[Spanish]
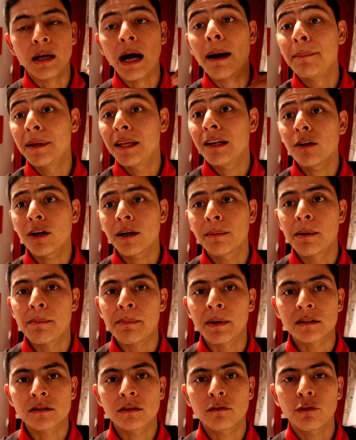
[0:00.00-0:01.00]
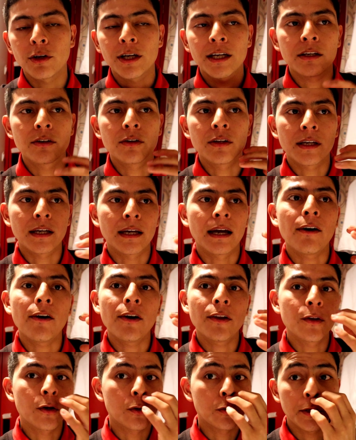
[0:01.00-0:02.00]
a mí lo que me pasó fue que yo dije,
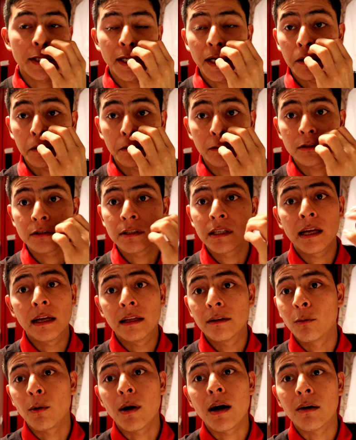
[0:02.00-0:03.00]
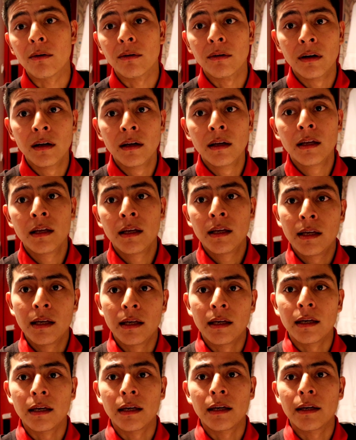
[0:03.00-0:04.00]
oh, Norwegian Cruise Line, wow,
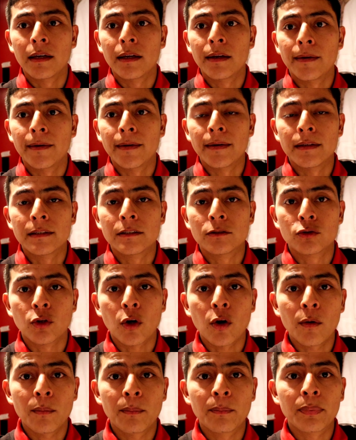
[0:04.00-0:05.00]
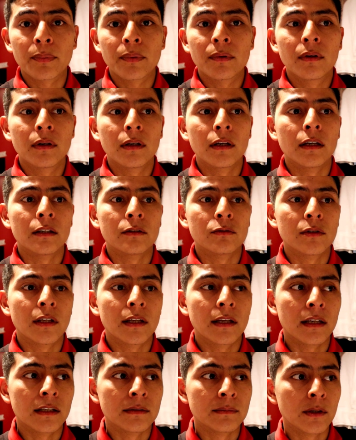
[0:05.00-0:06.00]
eh, es es una
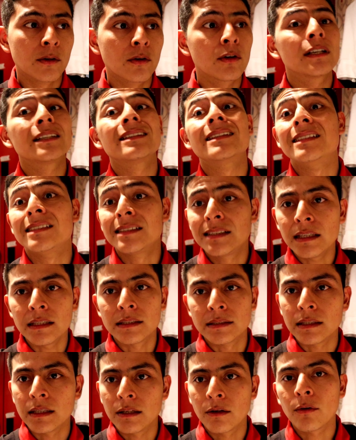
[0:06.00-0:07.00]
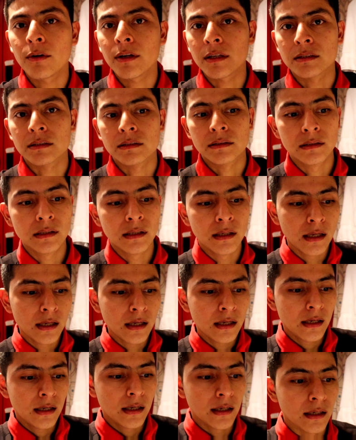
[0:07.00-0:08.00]
de las mejores y sí, sí lo es.
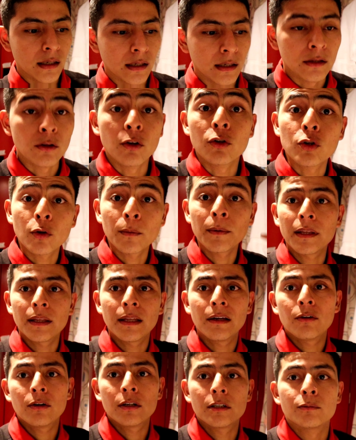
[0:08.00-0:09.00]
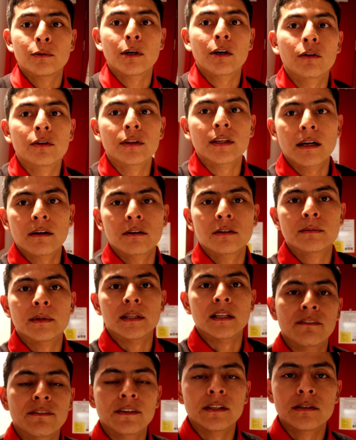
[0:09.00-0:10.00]
Eh, en otro video les voy a contar los
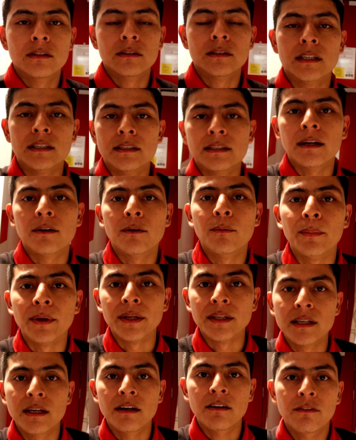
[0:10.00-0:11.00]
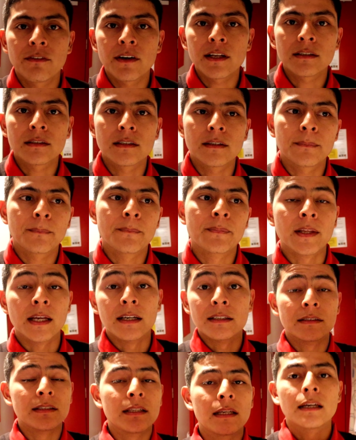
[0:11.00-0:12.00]
beneficios que esta compañía ofrece,
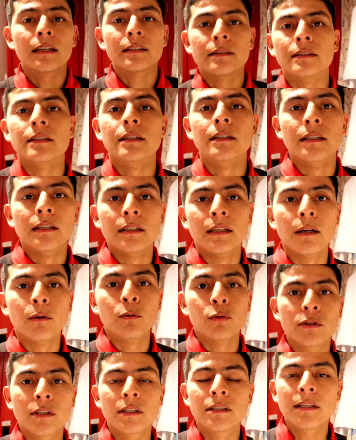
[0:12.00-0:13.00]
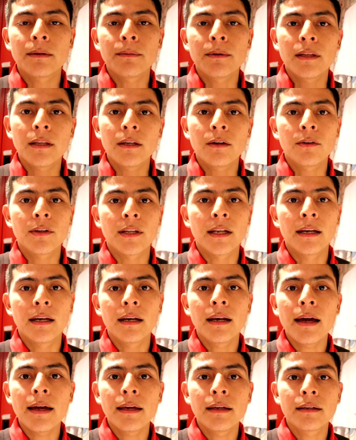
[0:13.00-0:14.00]
así que si te gusta este video dale
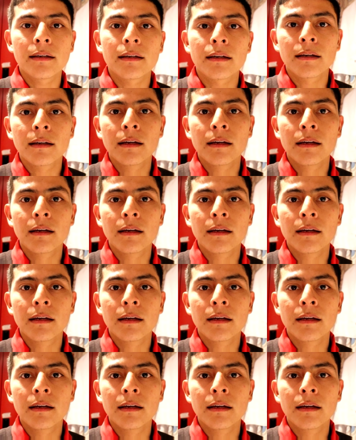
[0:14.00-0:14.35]
like